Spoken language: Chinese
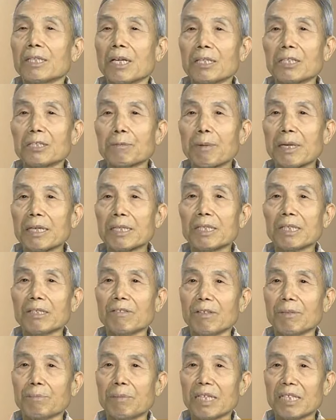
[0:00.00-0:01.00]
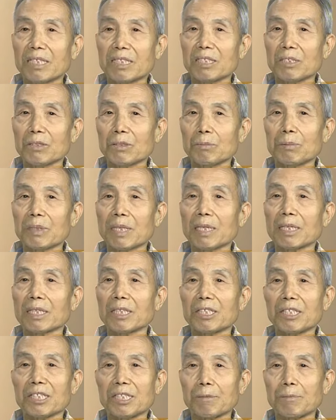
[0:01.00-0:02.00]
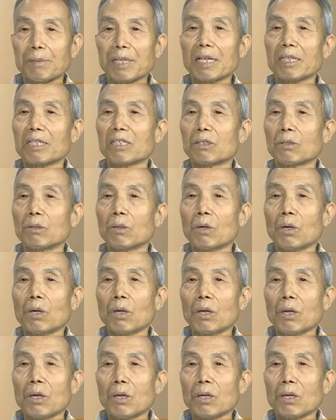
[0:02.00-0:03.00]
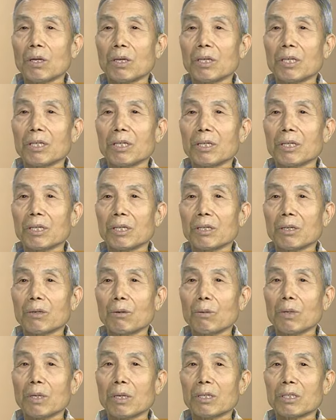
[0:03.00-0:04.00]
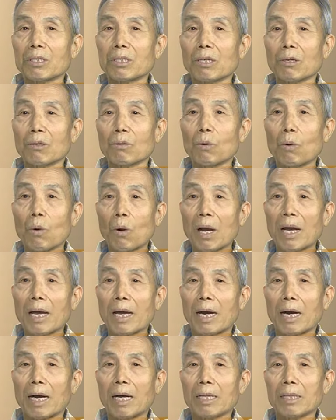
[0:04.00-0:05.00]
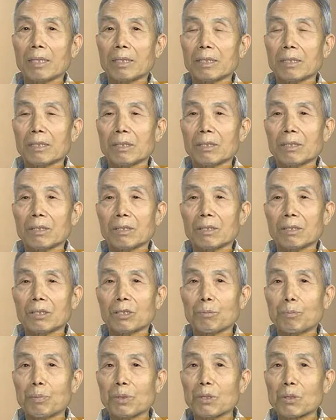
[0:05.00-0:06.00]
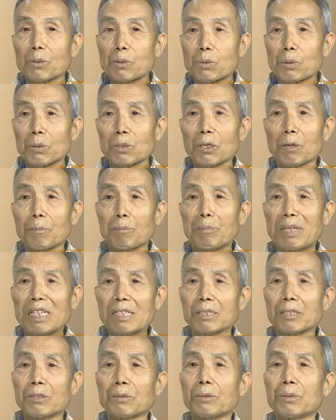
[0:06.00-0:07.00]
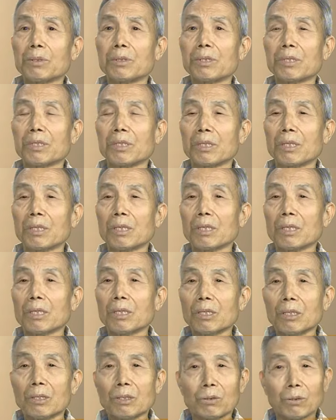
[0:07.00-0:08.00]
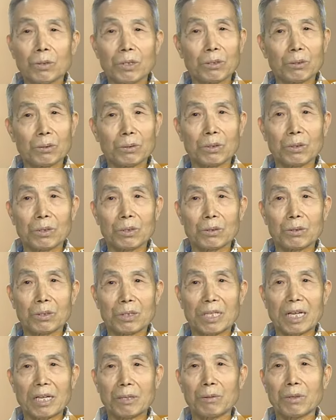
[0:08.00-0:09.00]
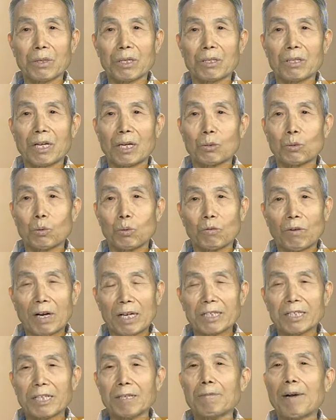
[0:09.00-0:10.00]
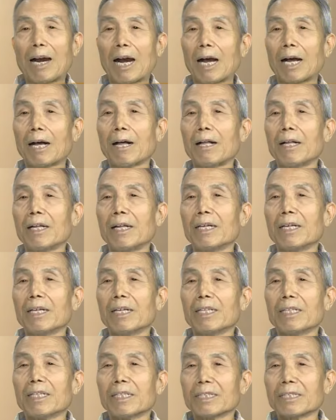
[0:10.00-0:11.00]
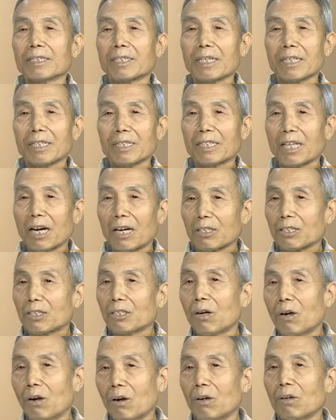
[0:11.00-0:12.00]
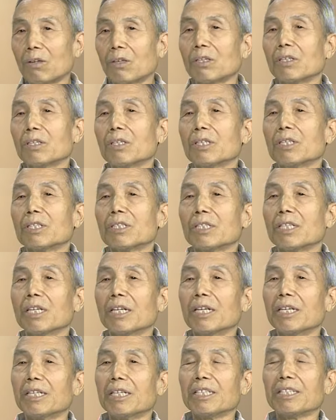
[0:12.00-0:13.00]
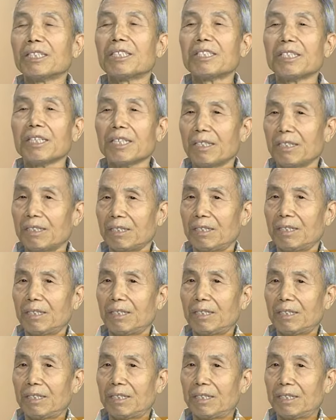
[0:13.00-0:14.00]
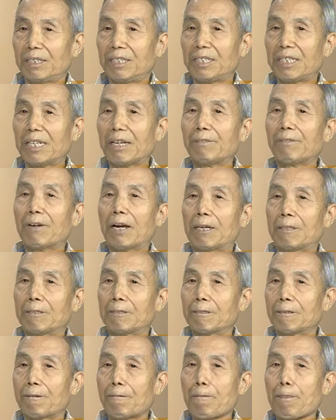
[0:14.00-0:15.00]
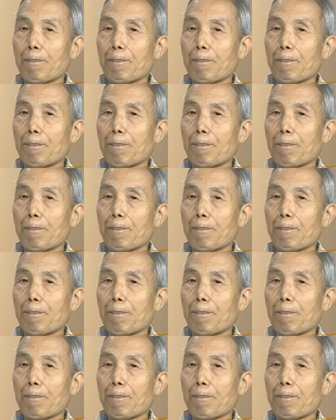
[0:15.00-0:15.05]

当时拍新闻片、纪录片那个西片的时候，为了这个快呀。就不能送到北京去洗，所以就就采取个啥突发上嘛，在党校那里借几间房子。